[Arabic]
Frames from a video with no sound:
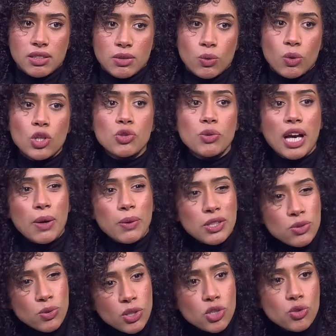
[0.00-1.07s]
كل شويه حاولي
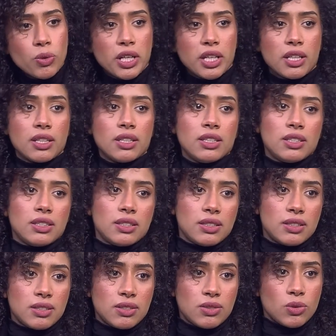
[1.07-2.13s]
تزقي شويه
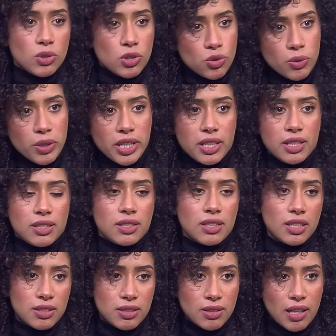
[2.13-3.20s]
زقي شويه
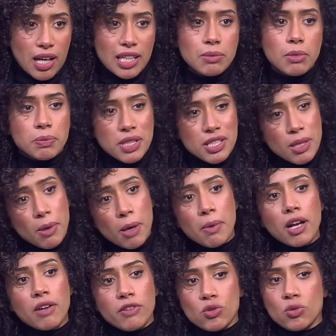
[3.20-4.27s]
كده لحد ما ابتدي ابقى
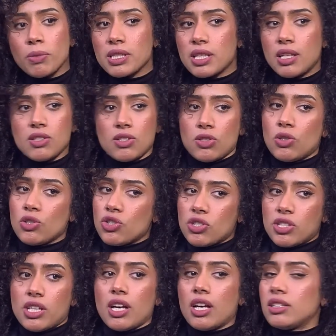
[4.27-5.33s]
بعرف اصوم مثلا 16
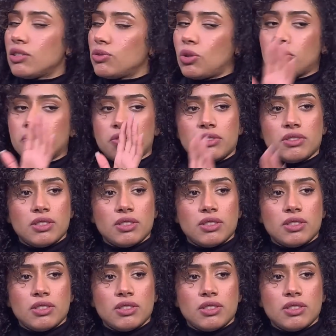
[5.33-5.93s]
ساعه ده تحفه